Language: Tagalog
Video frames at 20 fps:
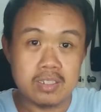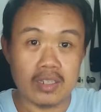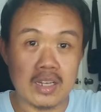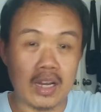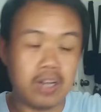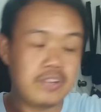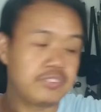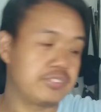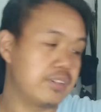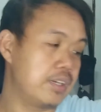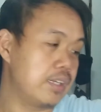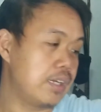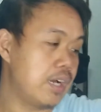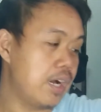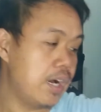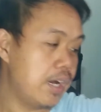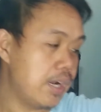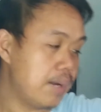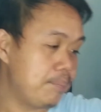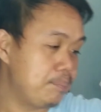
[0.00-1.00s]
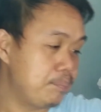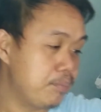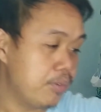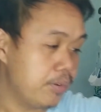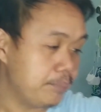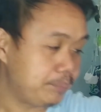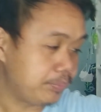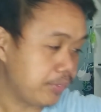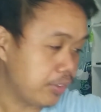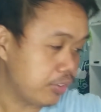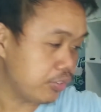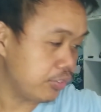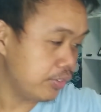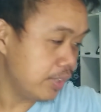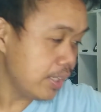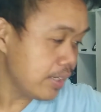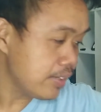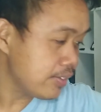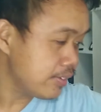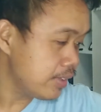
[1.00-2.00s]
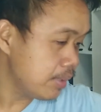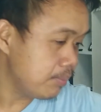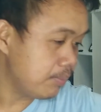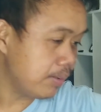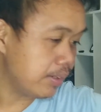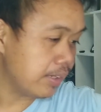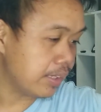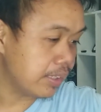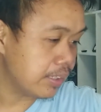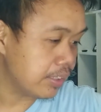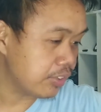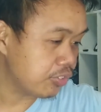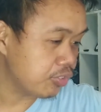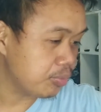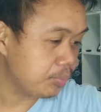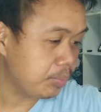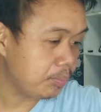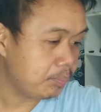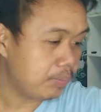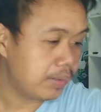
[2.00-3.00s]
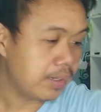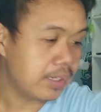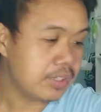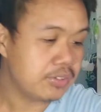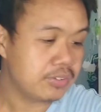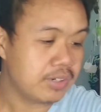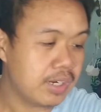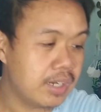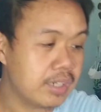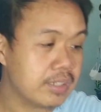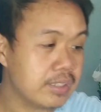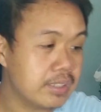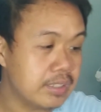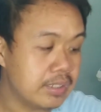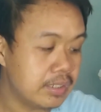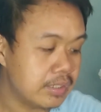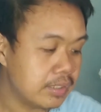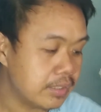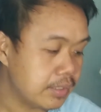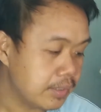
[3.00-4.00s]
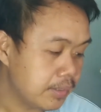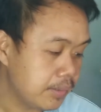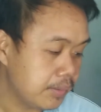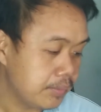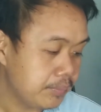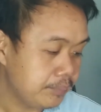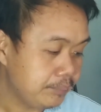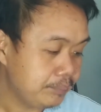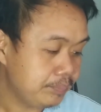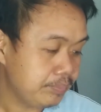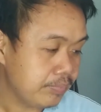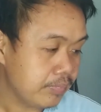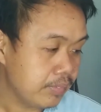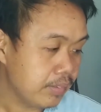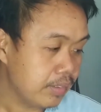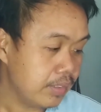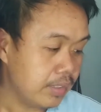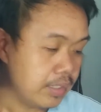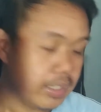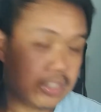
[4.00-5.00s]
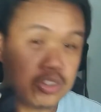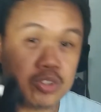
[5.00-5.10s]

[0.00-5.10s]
ano talaga harap mo. So next naman ay ito po pala yung aking ito